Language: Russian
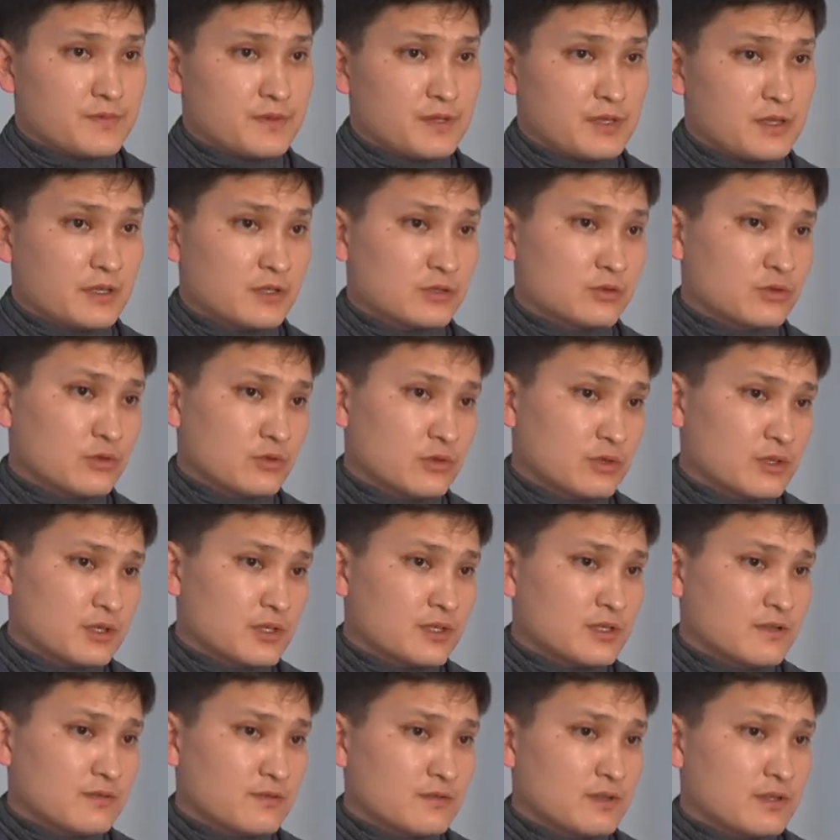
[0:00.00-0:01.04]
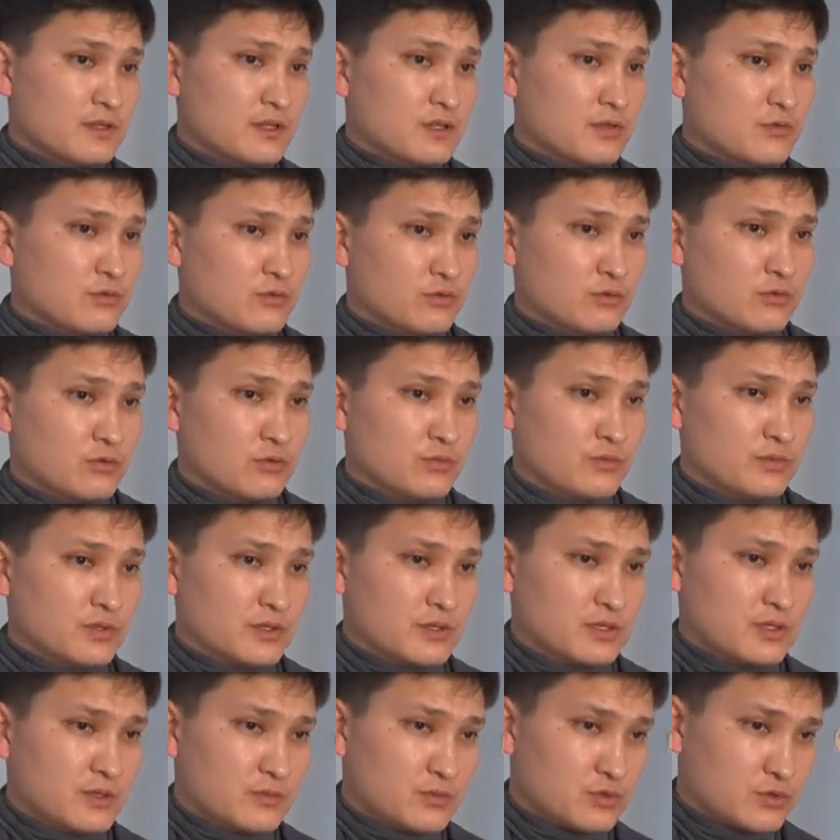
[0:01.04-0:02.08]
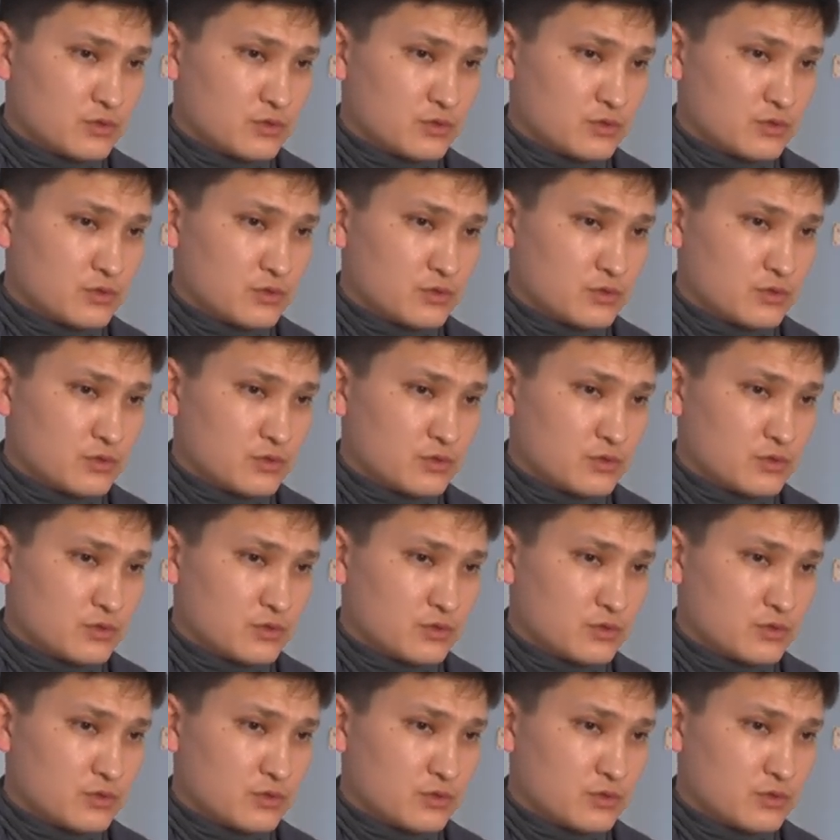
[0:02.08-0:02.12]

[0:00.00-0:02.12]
Электронные дневники удобны тем,